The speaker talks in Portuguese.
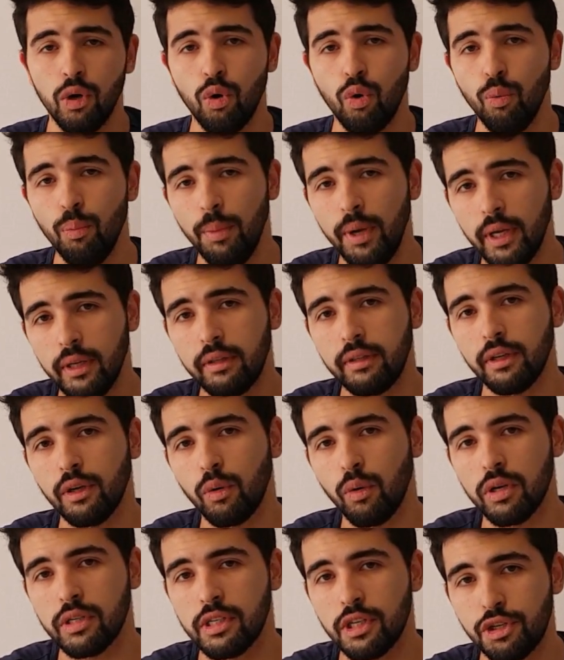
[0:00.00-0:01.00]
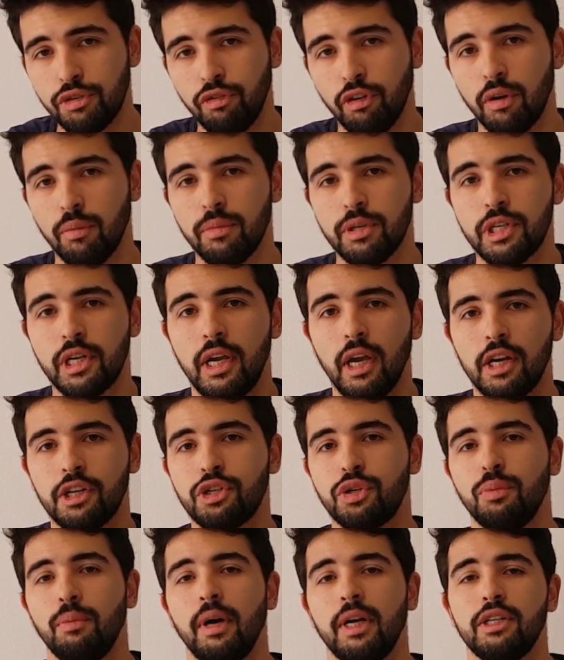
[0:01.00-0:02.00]
Comentem quais as formas que
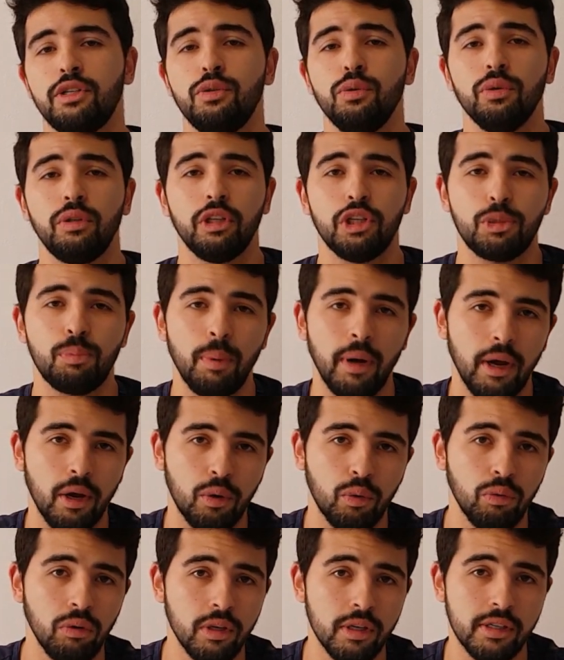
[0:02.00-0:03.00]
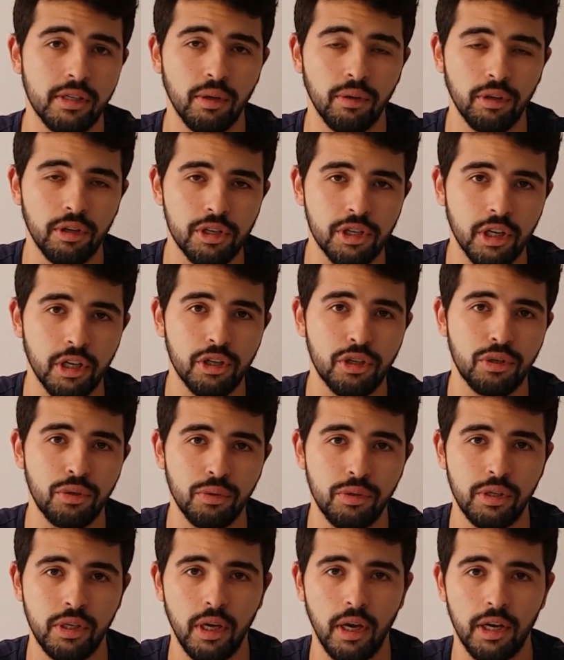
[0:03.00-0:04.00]
acham mais úteis para a regulação das redes
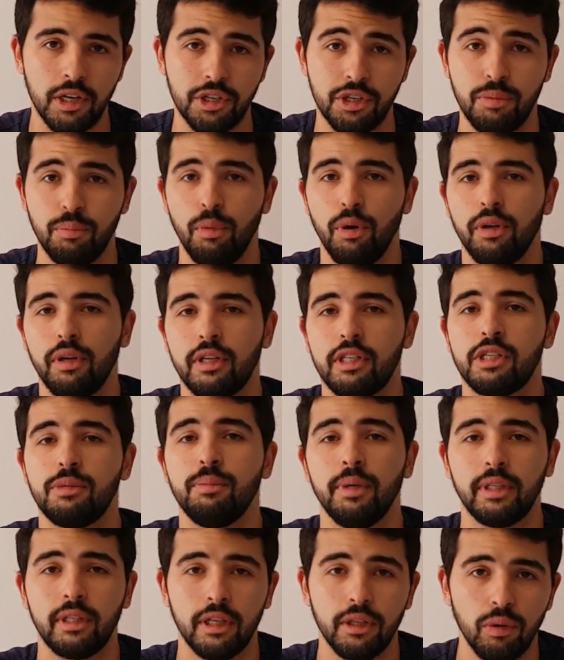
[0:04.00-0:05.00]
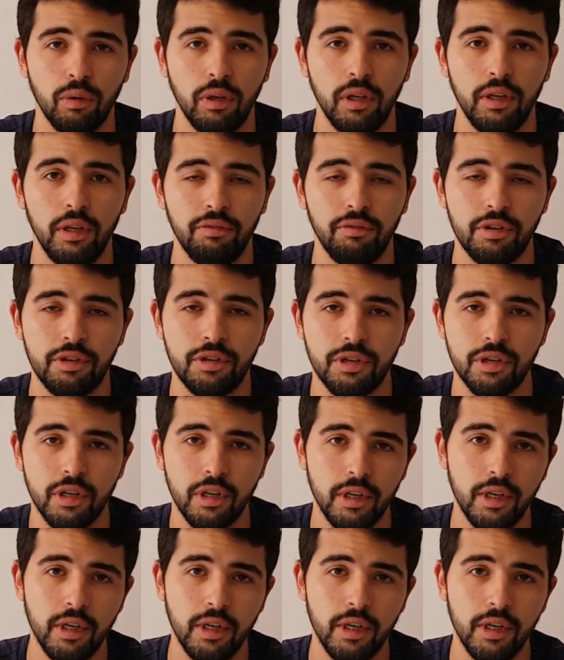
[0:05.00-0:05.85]
sociais, de modo a que se mantenham livres.